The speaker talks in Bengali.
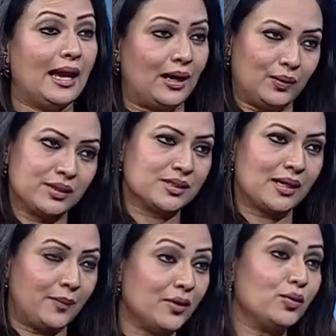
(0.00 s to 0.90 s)
এখন এসে
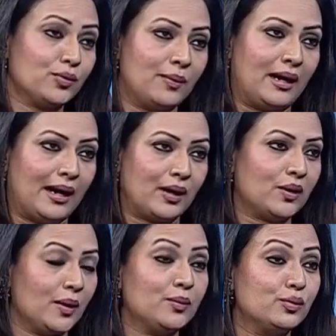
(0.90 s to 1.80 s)
আমিও তো মা এখন
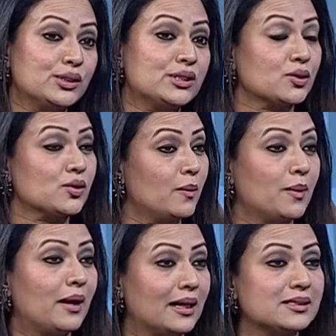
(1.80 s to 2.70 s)
আমি বুঝি যে আসলে আমার
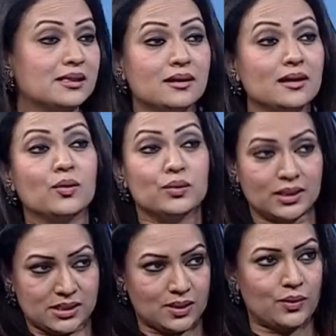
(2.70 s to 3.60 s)
মার চিন্তাটা
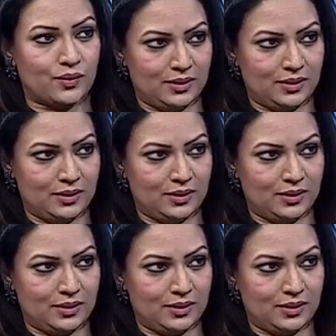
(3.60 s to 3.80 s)
কোথায় ছিল